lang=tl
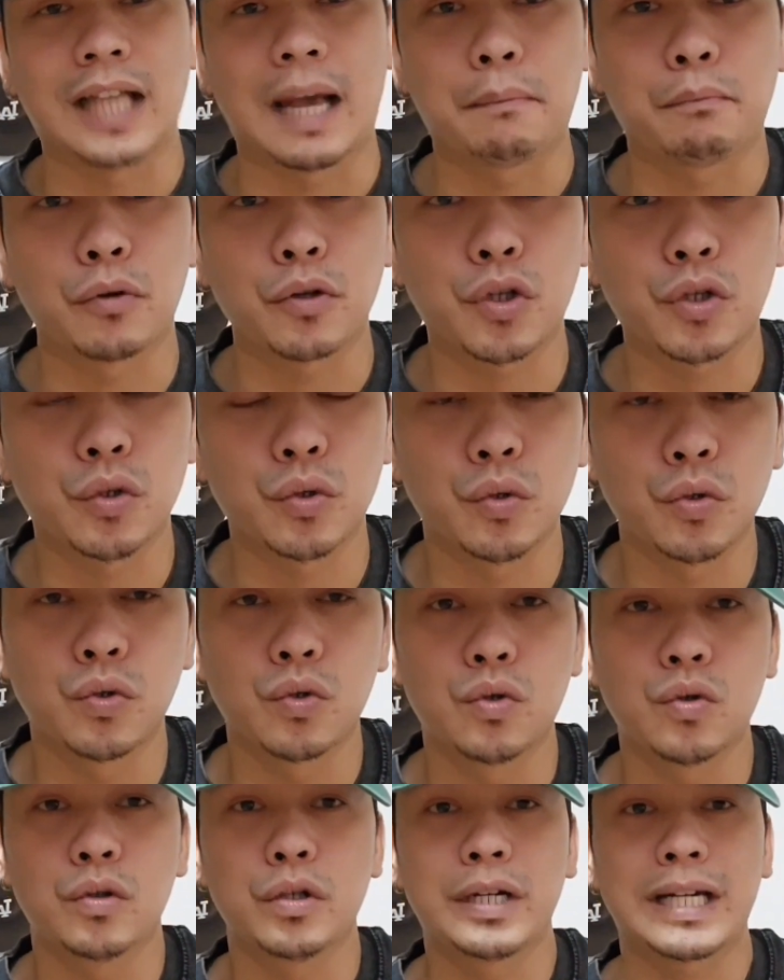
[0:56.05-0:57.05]
Tapos
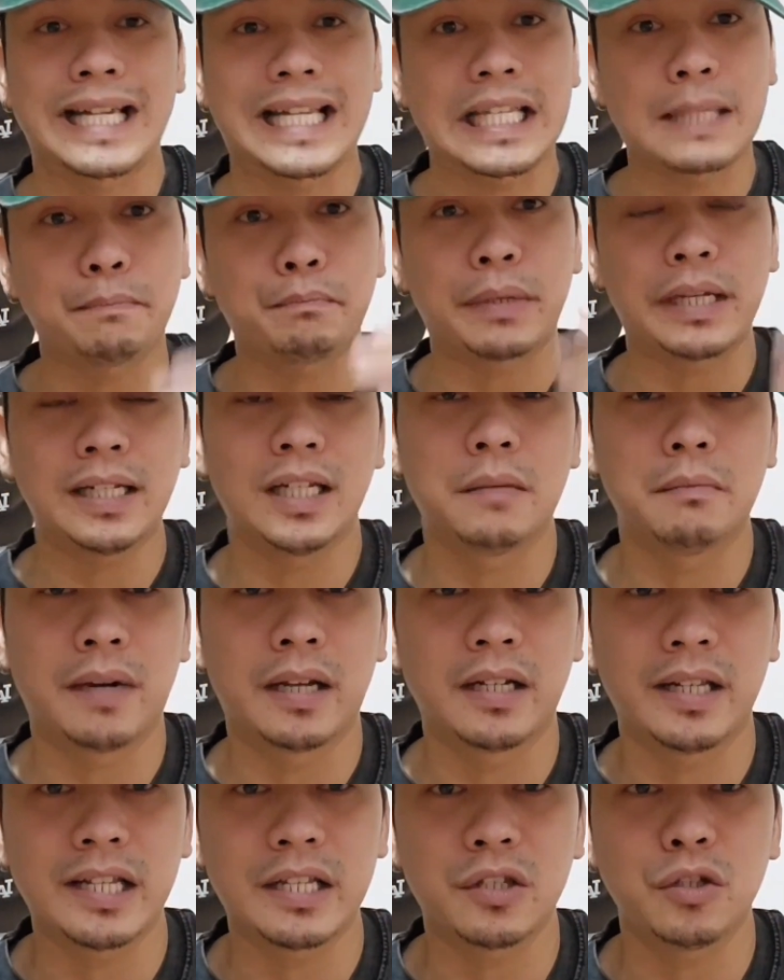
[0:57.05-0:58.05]
yung spring
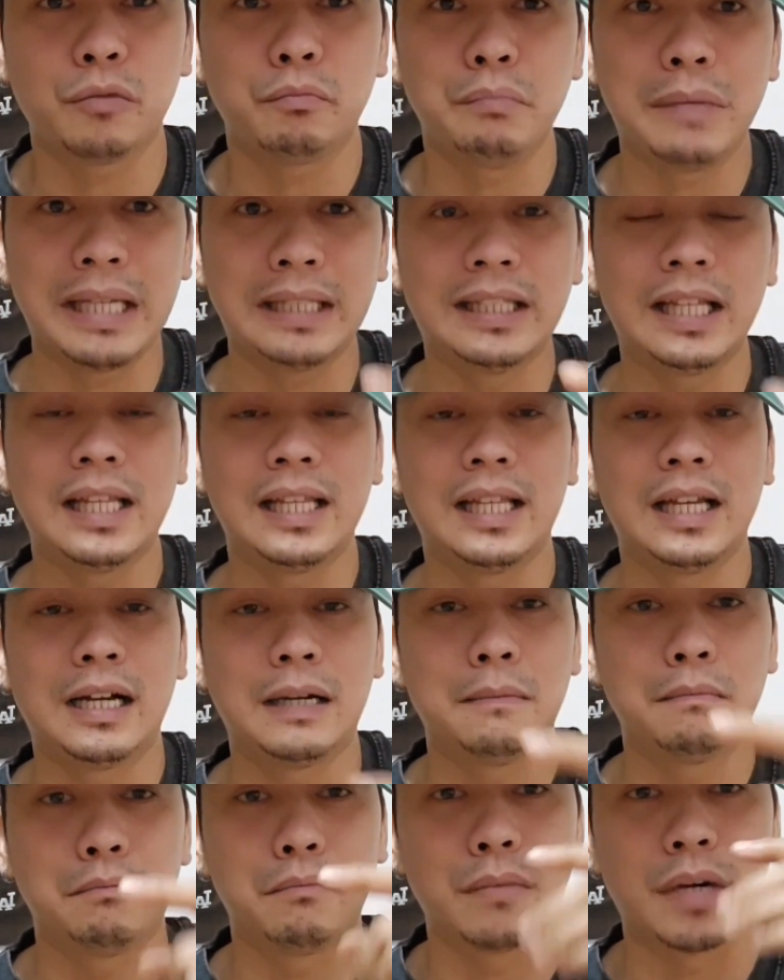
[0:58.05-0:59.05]
naman is yung middle
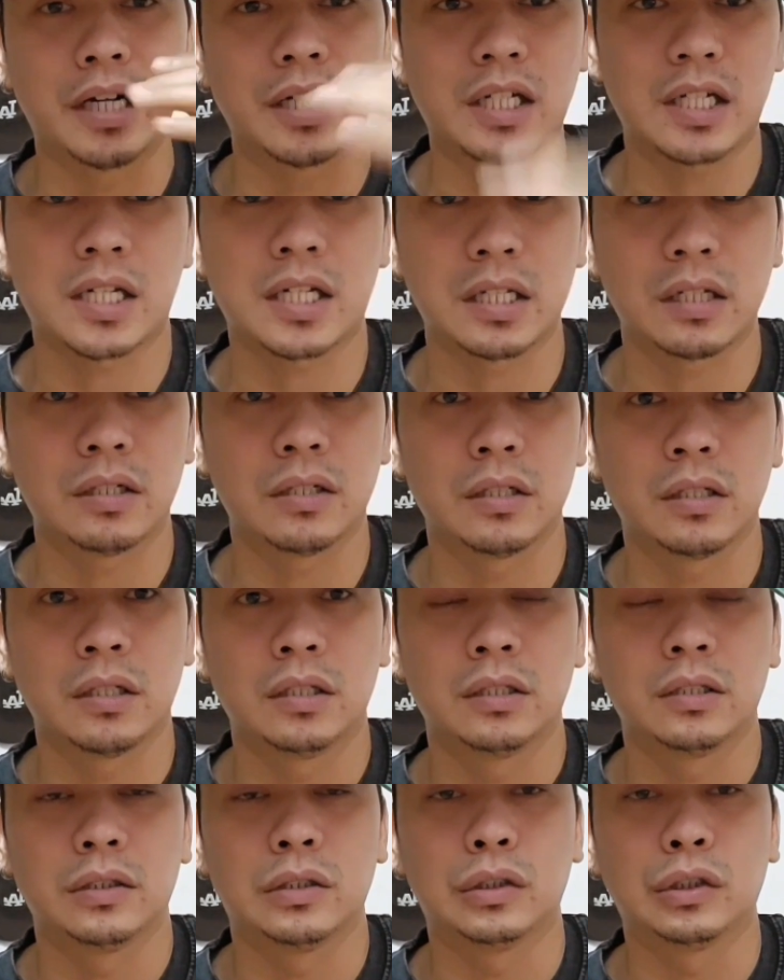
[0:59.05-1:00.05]
ng March
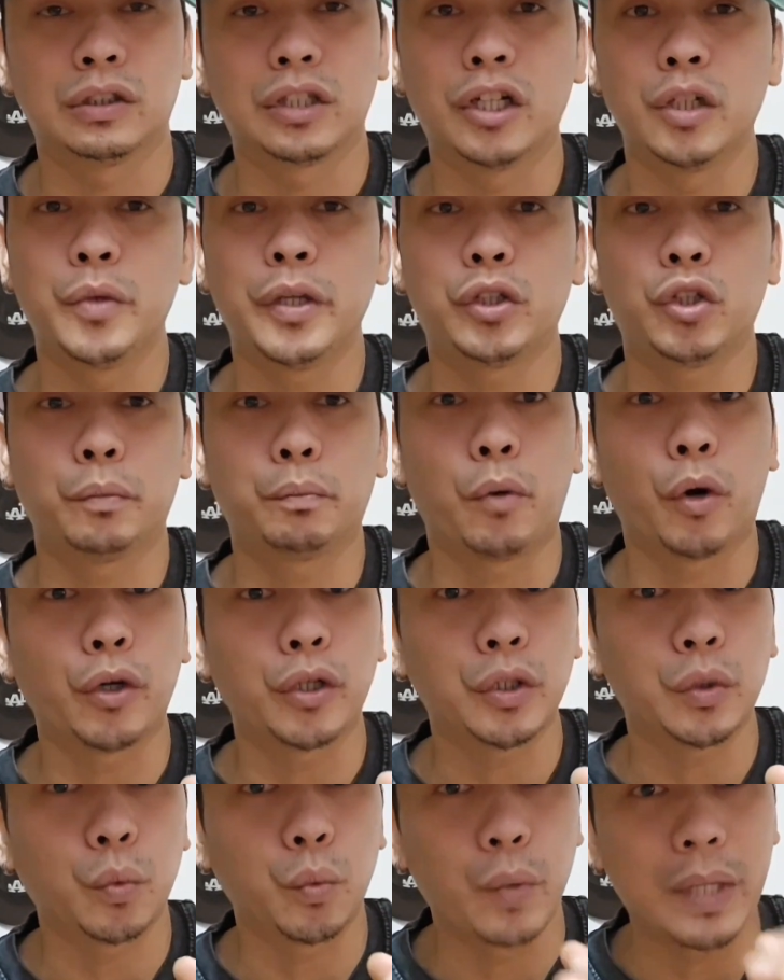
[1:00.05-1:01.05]
o third week to
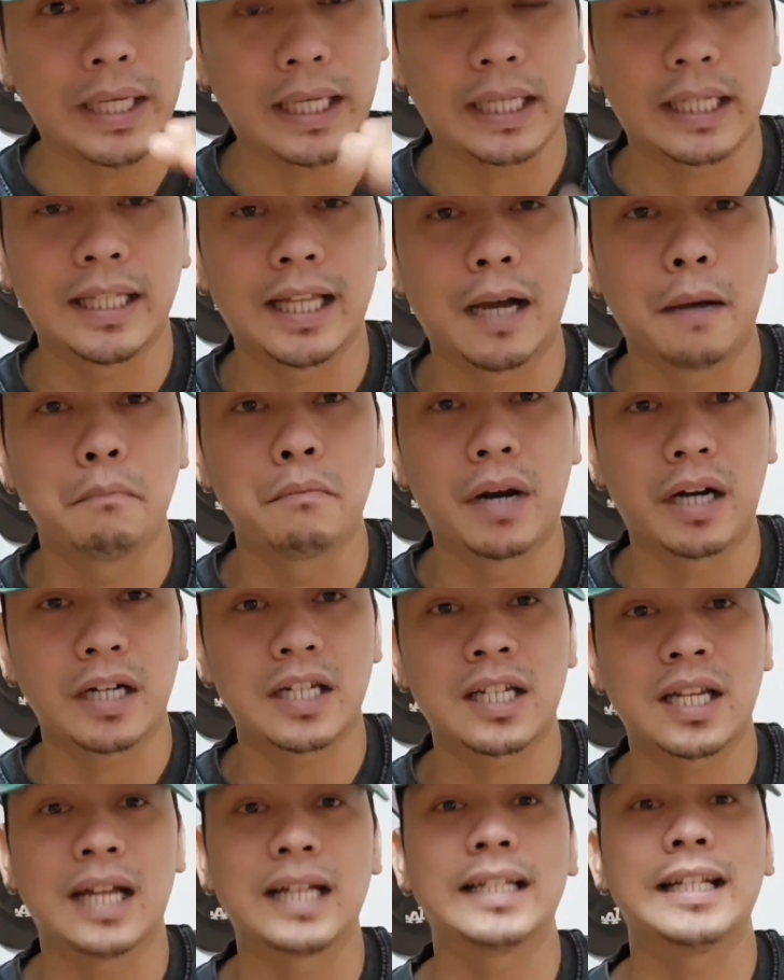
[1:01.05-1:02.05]
fourth week ng
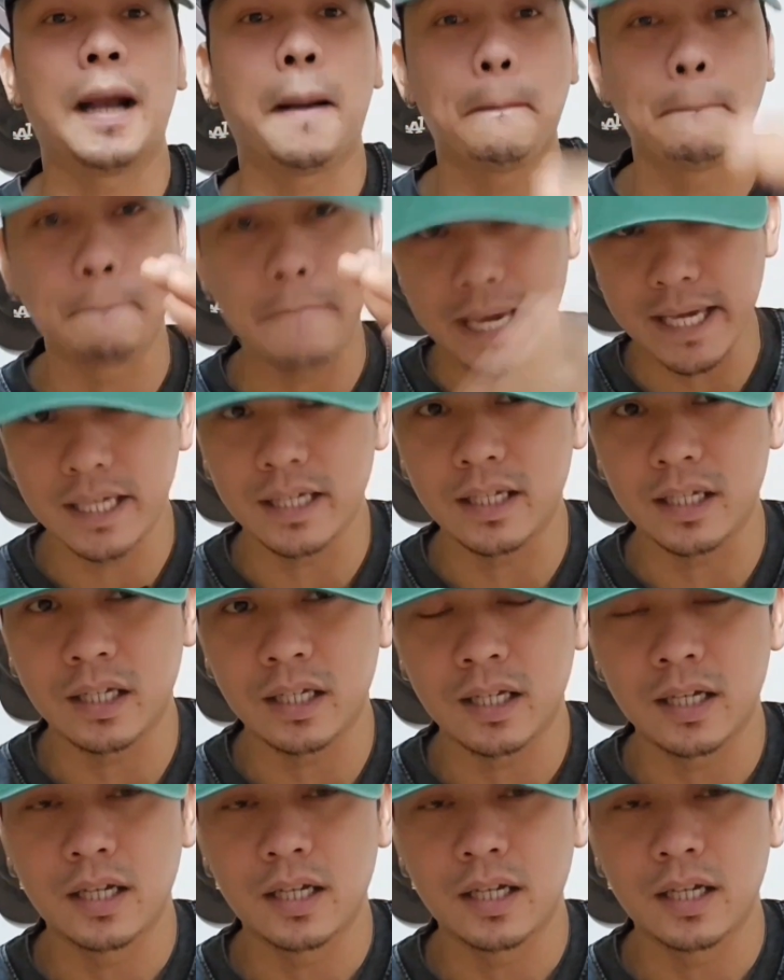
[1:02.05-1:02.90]
March hanggang May.